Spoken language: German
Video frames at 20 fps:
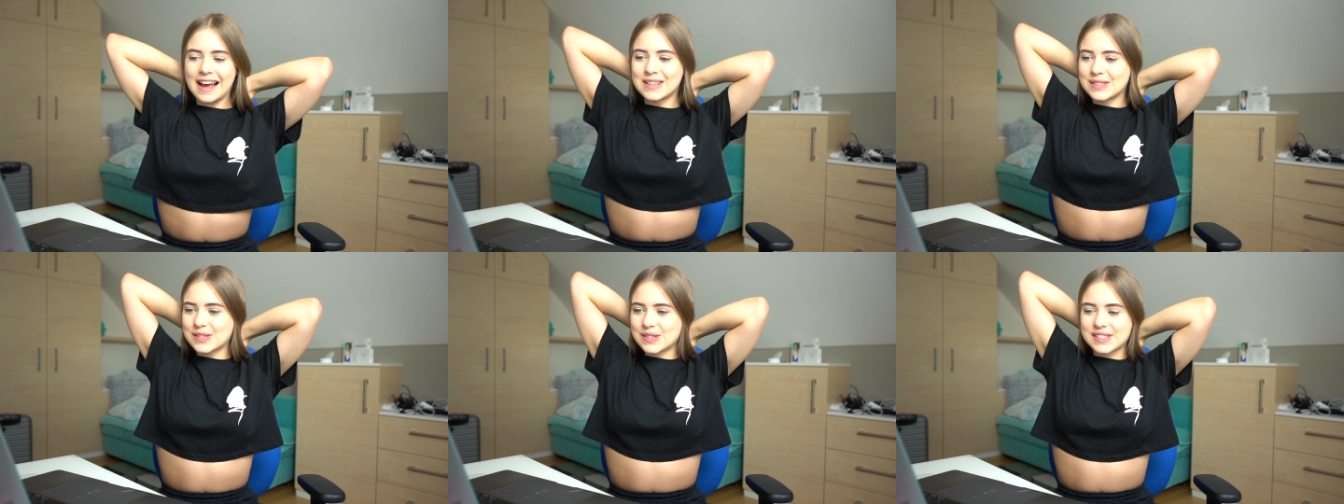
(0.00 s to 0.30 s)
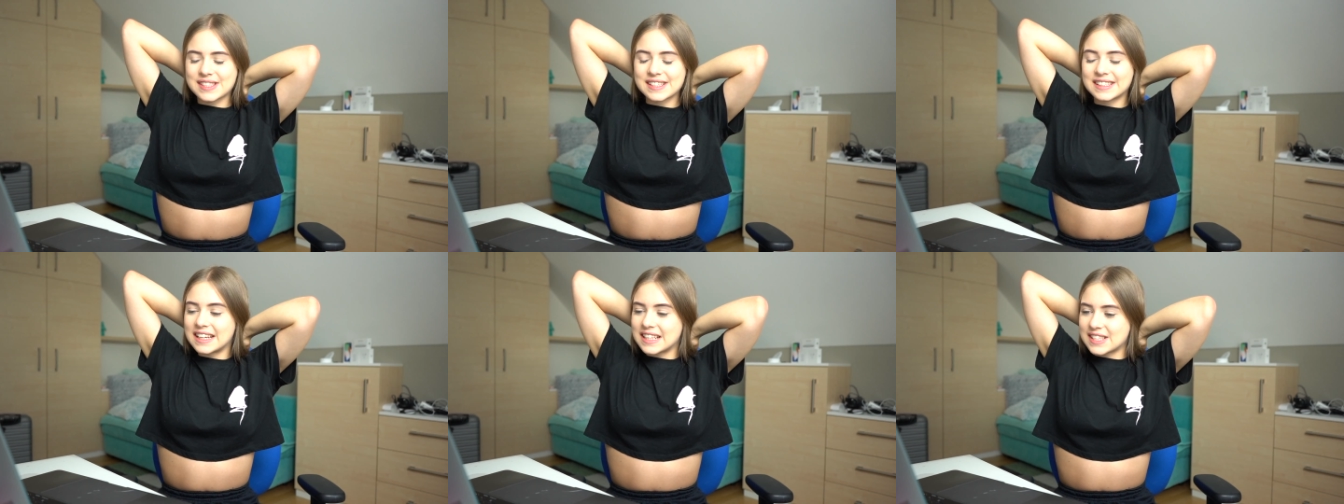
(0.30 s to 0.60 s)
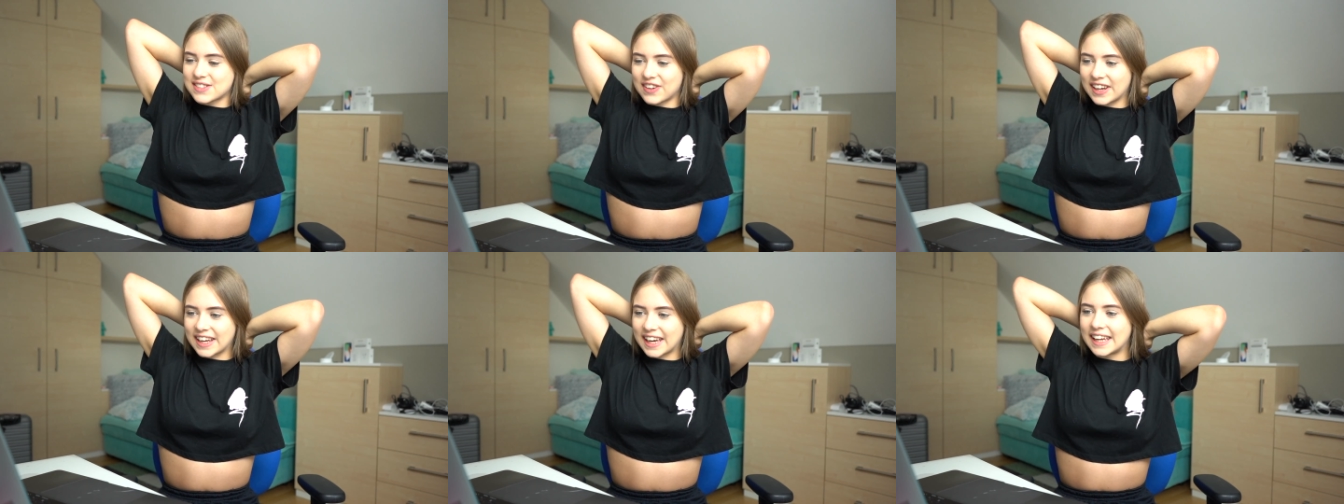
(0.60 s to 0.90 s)
Also es sind
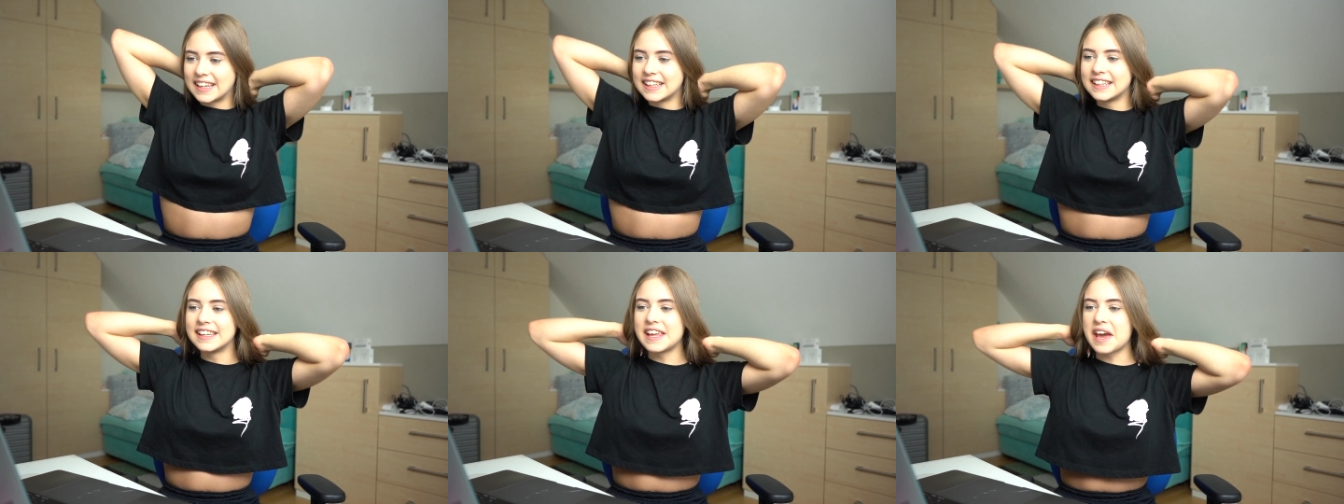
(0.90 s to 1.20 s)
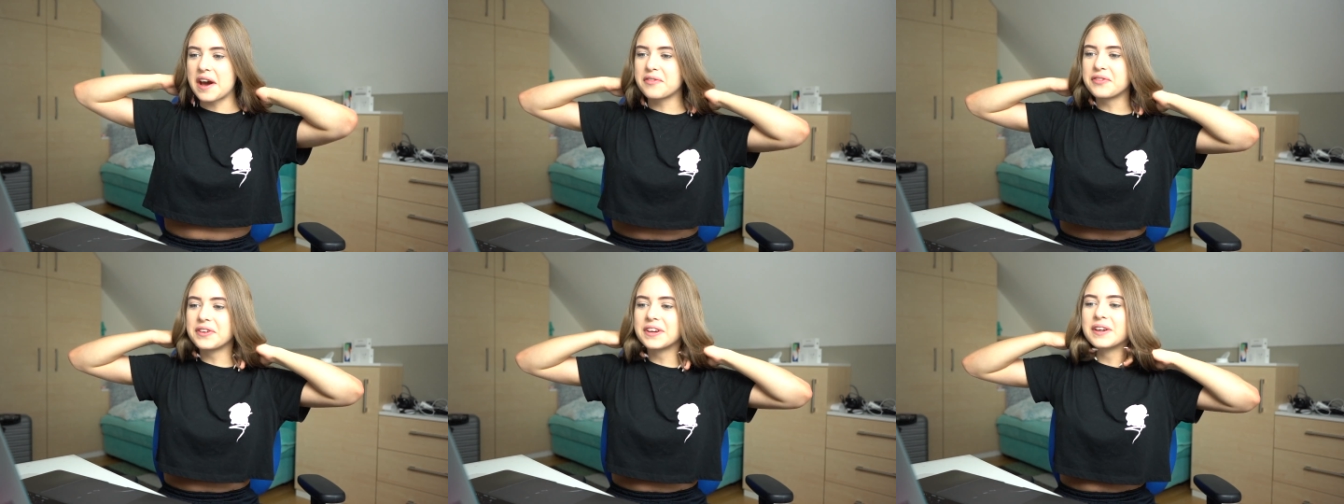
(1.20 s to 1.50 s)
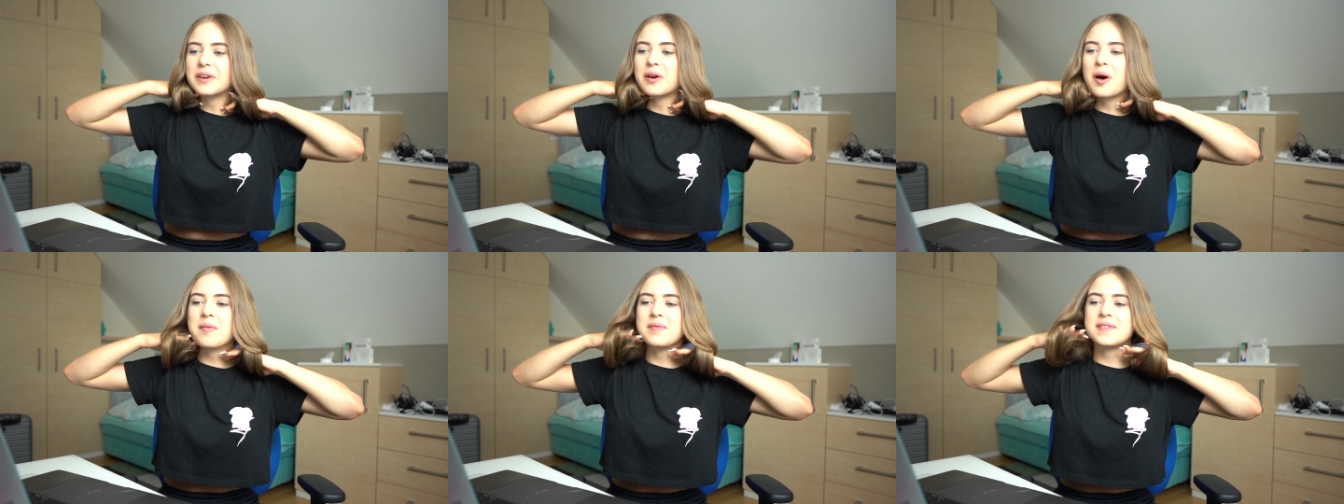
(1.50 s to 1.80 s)
jetzt zwar keine
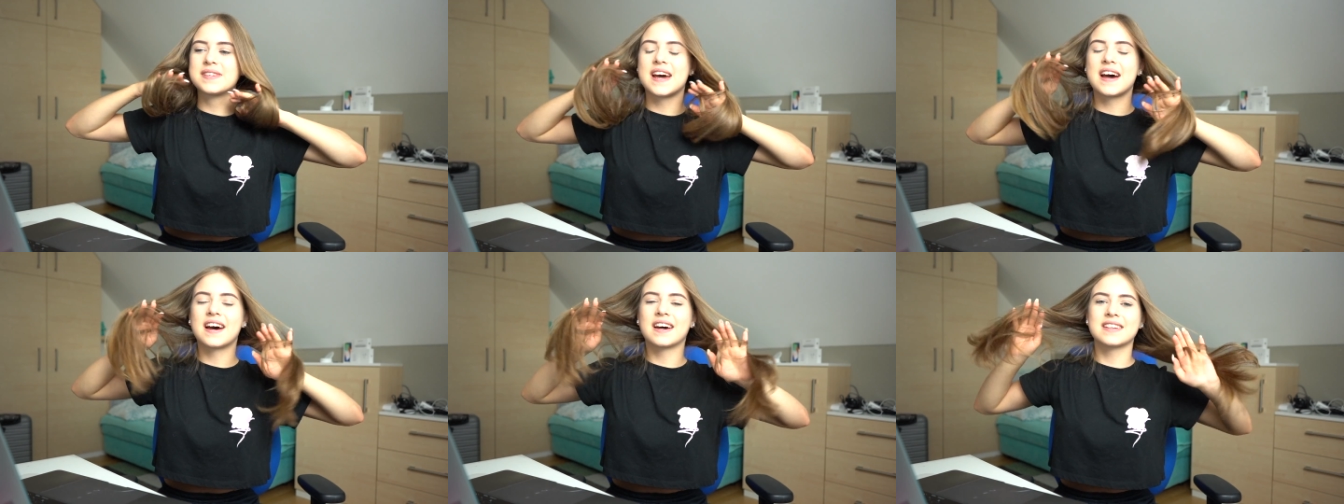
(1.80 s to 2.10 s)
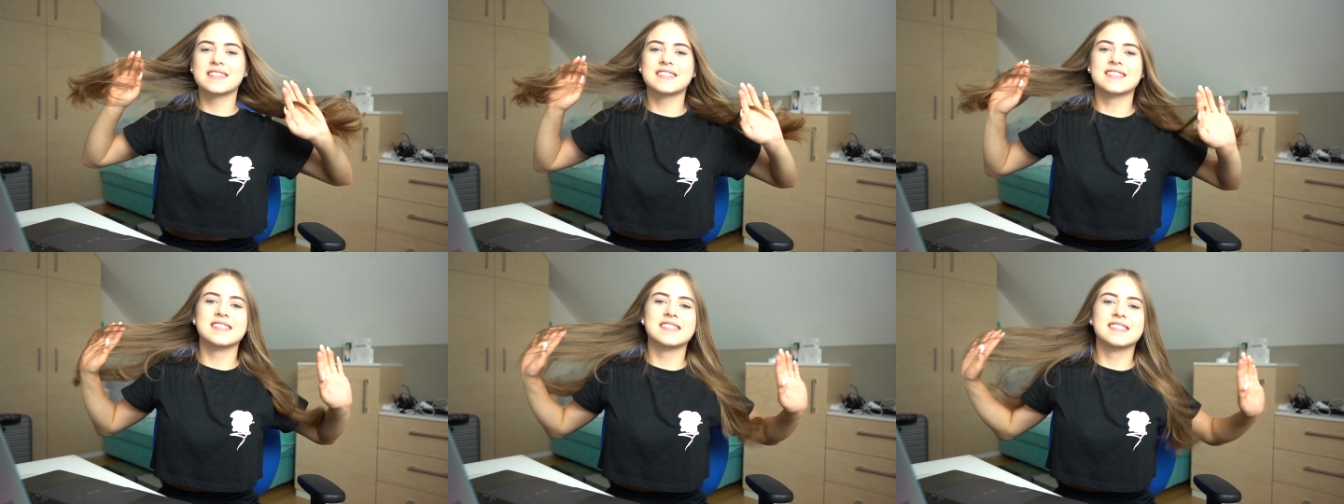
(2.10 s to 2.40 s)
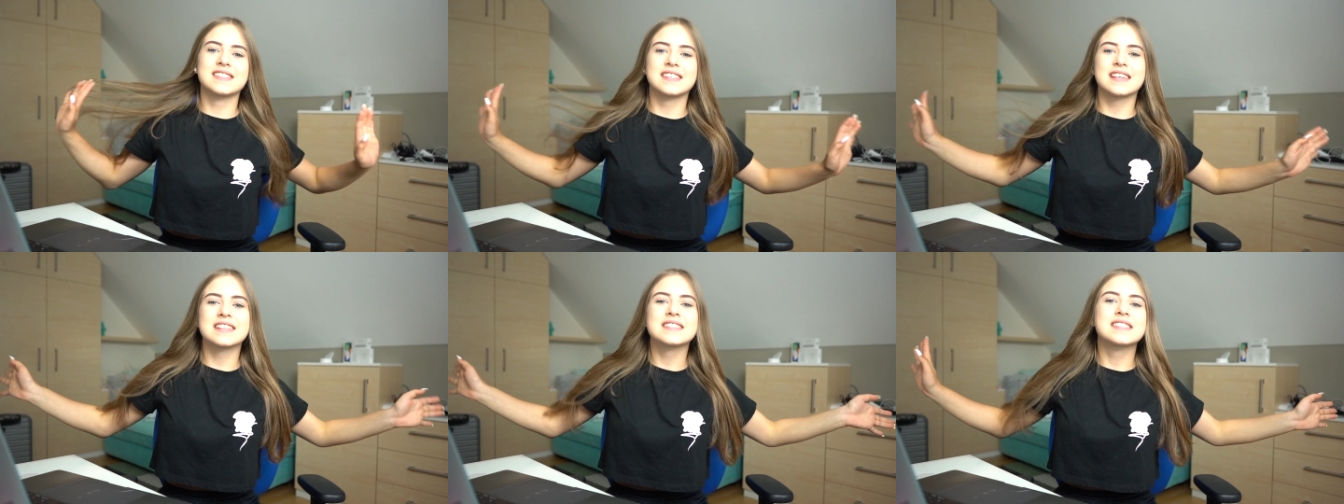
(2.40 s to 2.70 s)
nervigen Kommentare, es
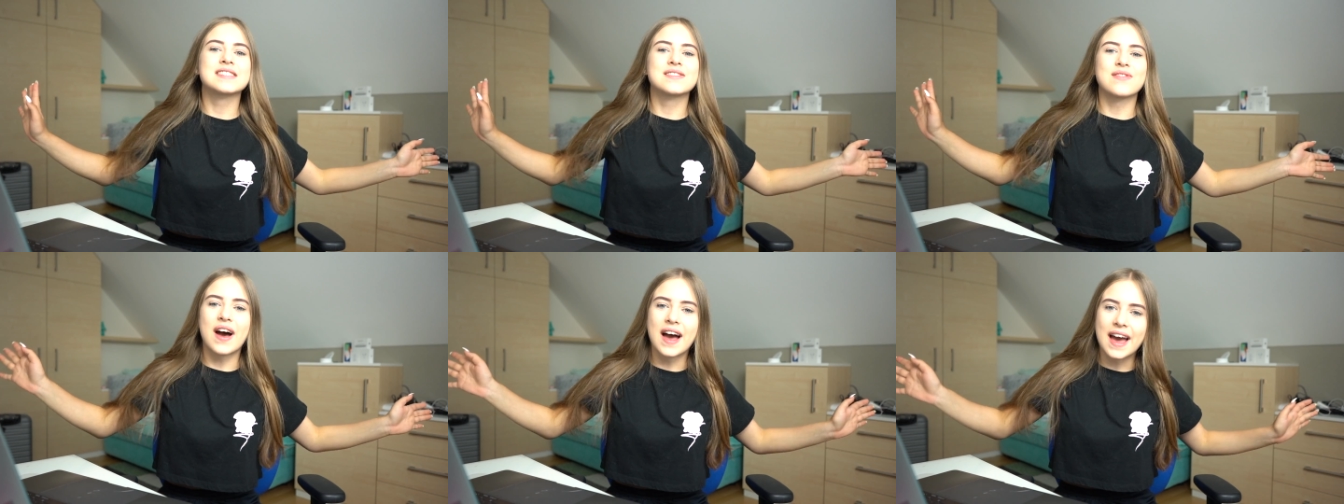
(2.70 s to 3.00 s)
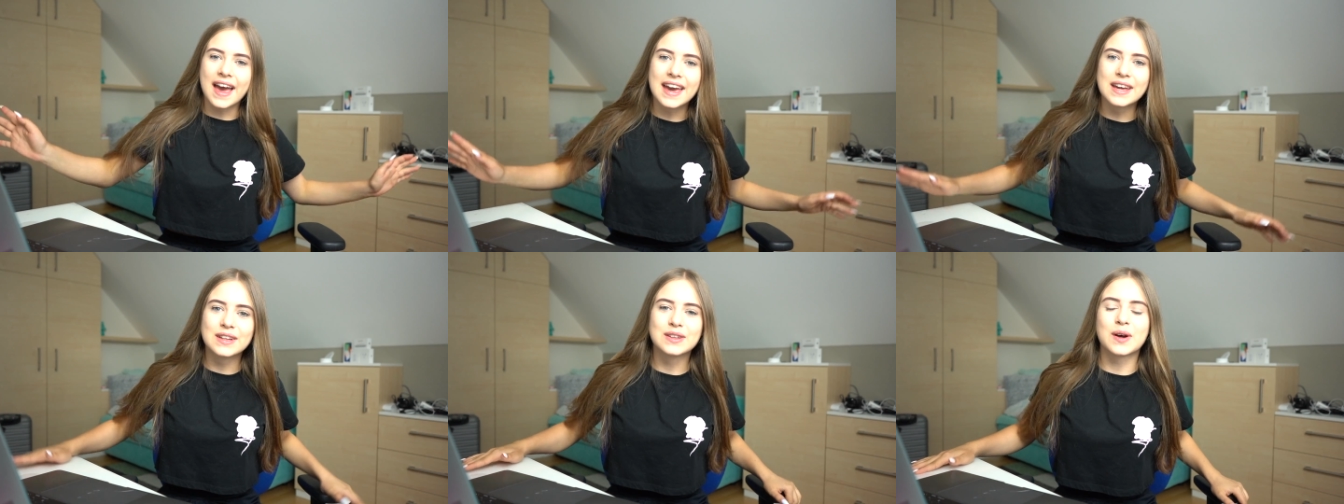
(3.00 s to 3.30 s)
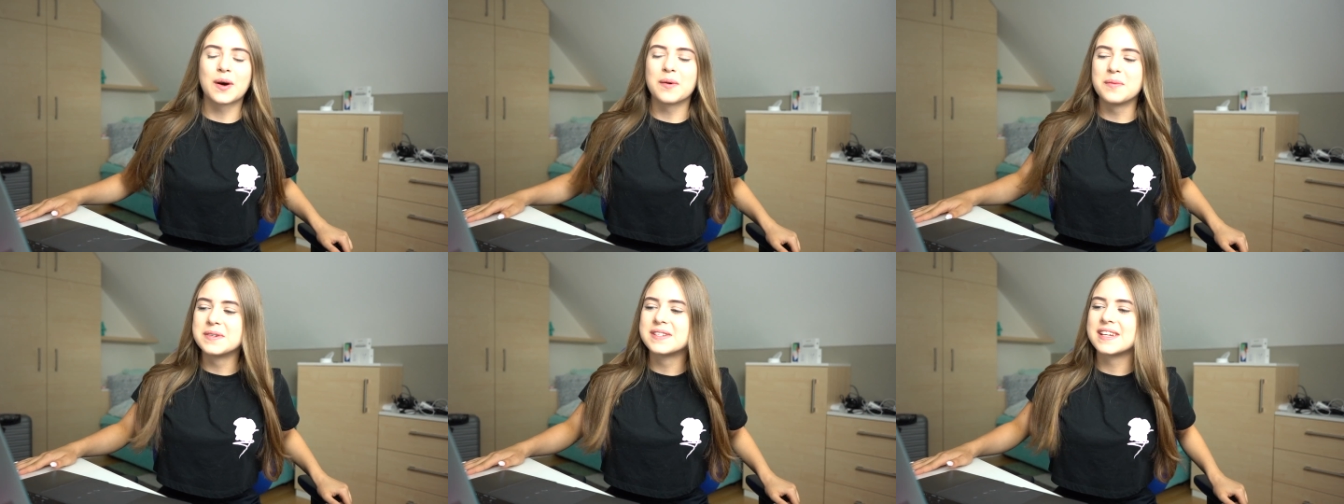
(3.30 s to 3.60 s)
sind jetzt zwar
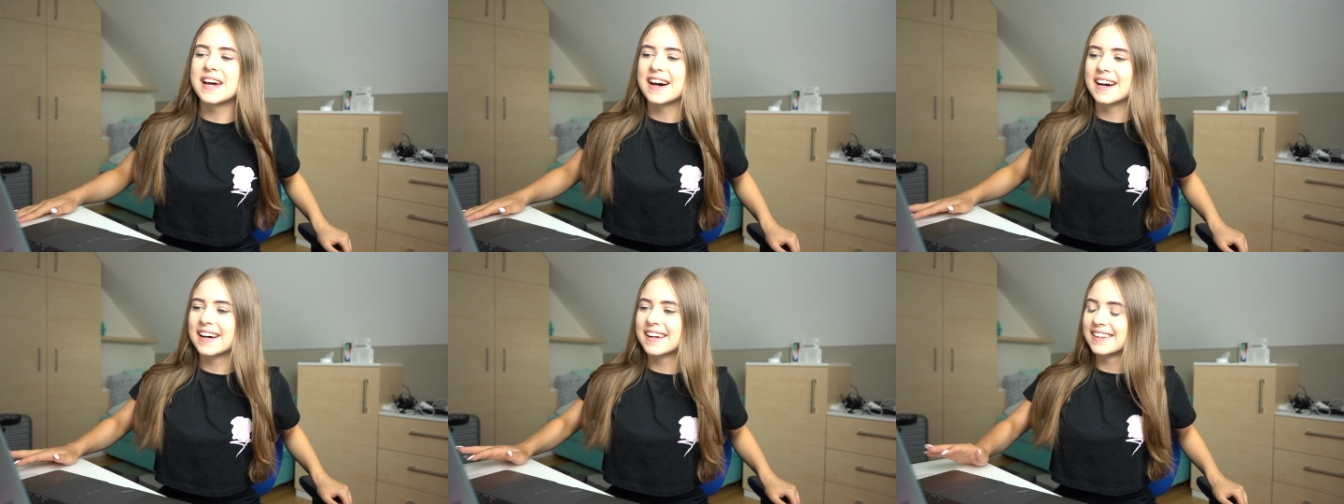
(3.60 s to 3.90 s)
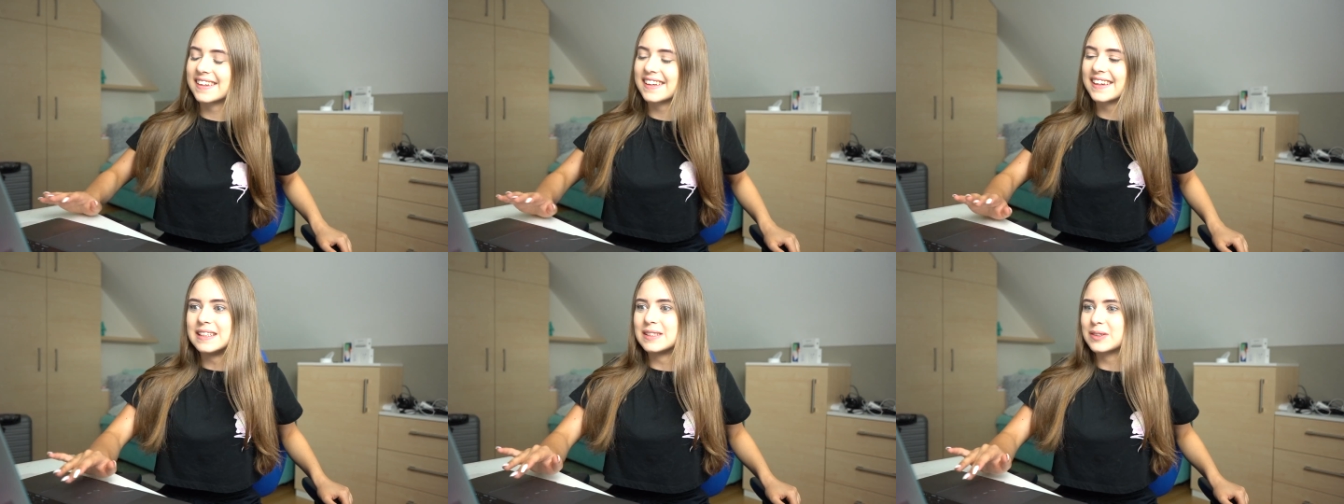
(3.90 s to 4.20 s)
Hate-Kommentare, ne?